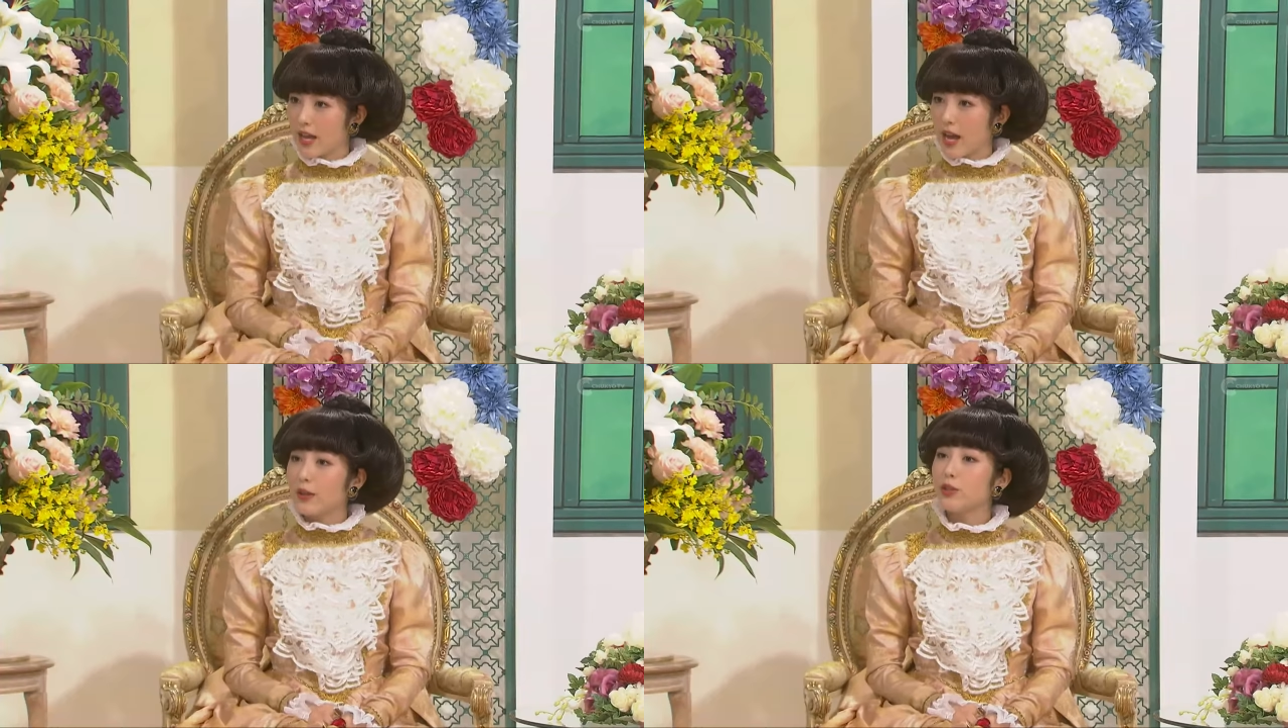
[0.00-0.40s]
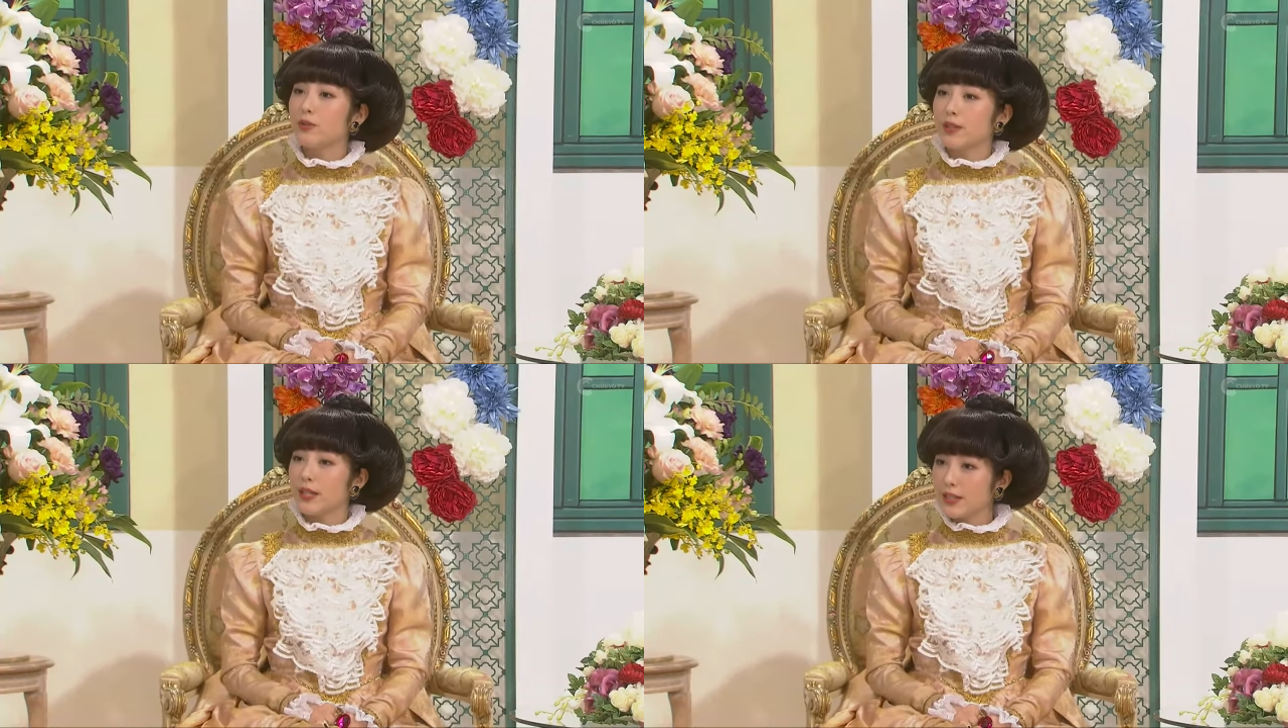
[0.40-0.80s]
ねあの
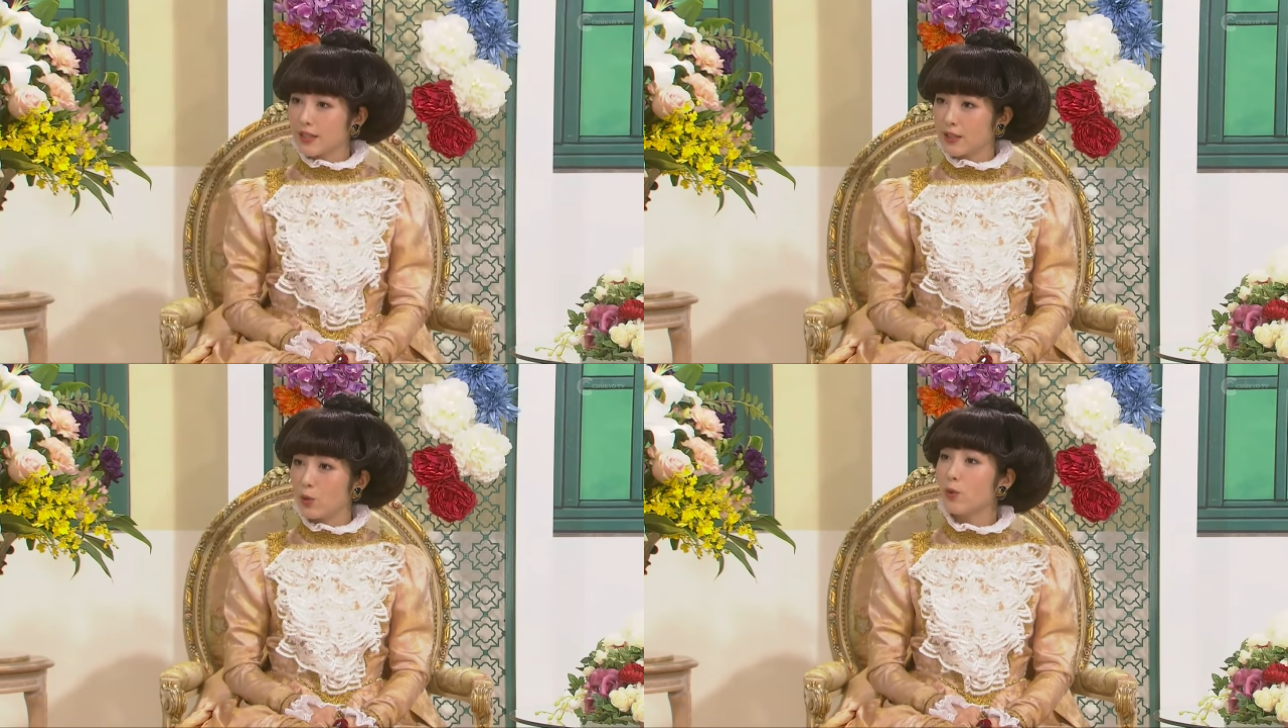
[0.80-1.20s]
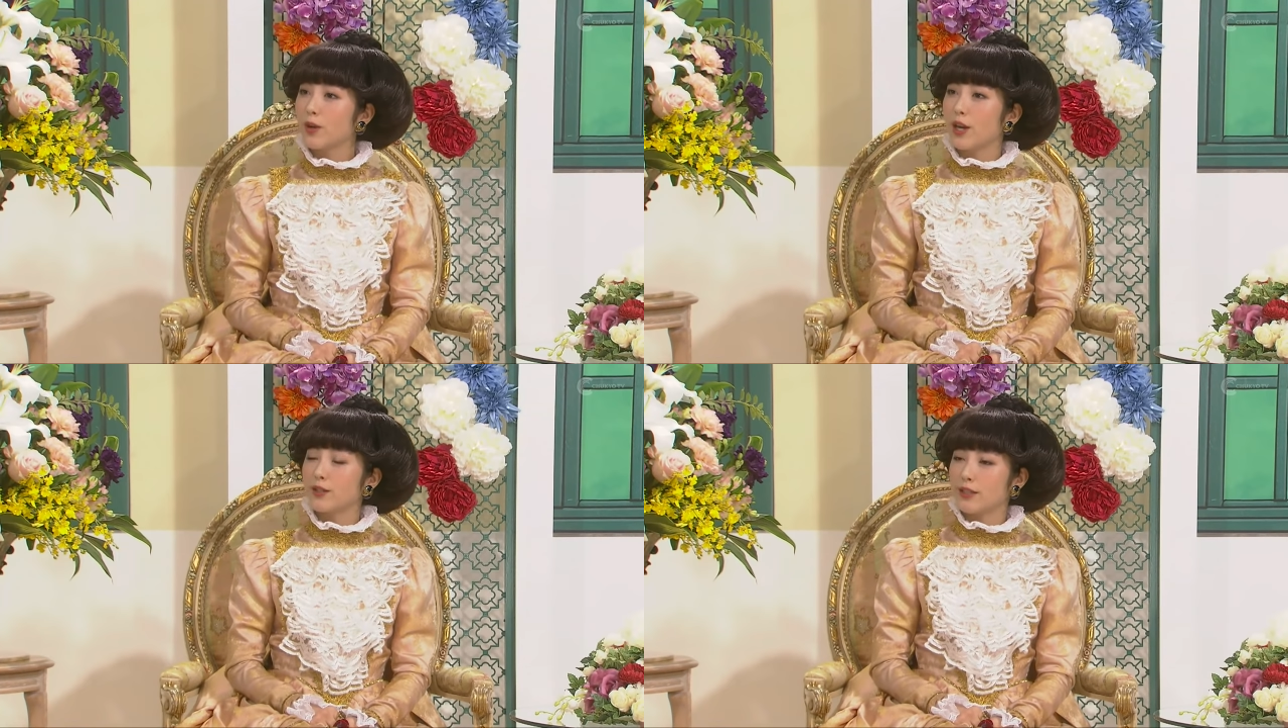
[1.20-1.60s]
人は誰なんだどこ
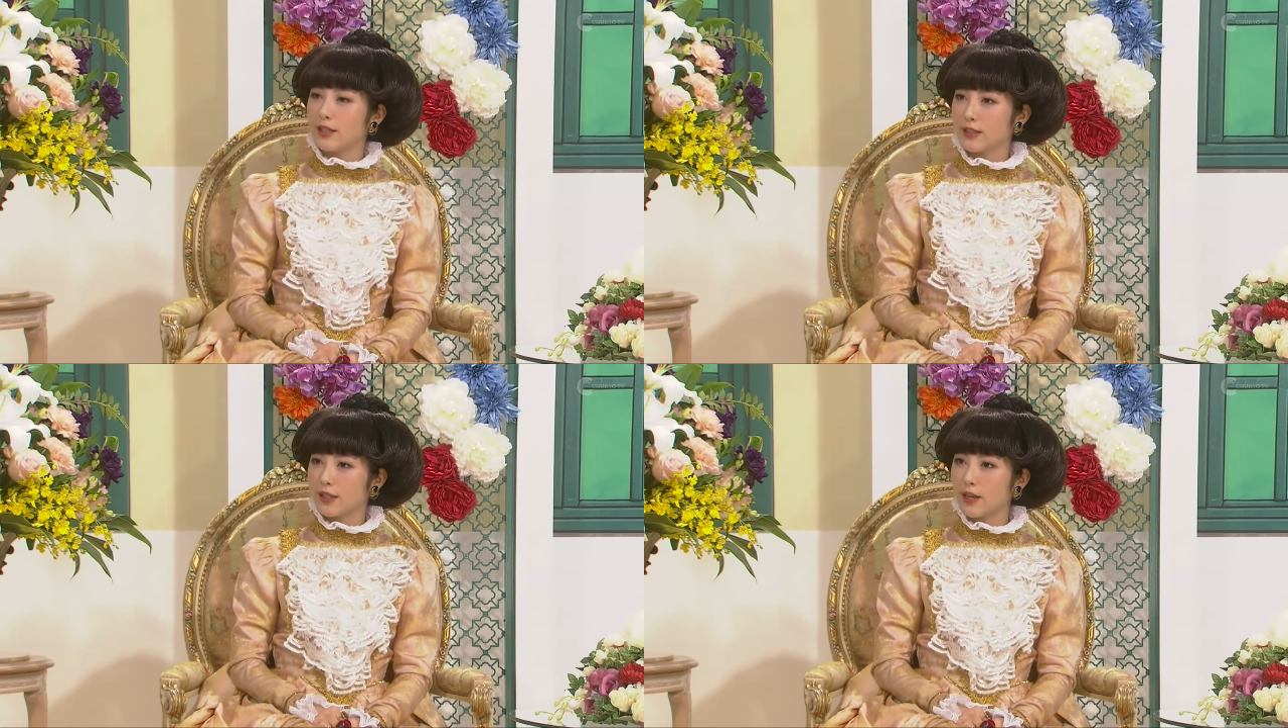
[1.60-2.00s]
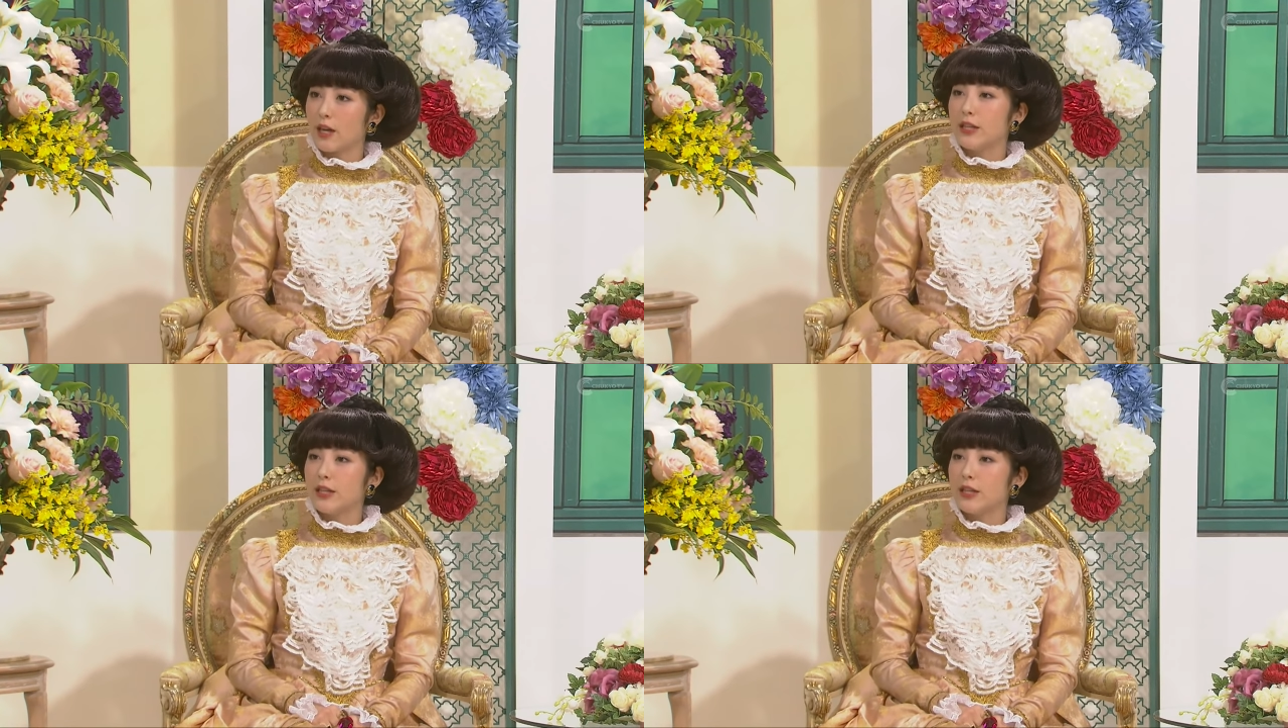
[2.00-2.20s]
から連れてきたんだ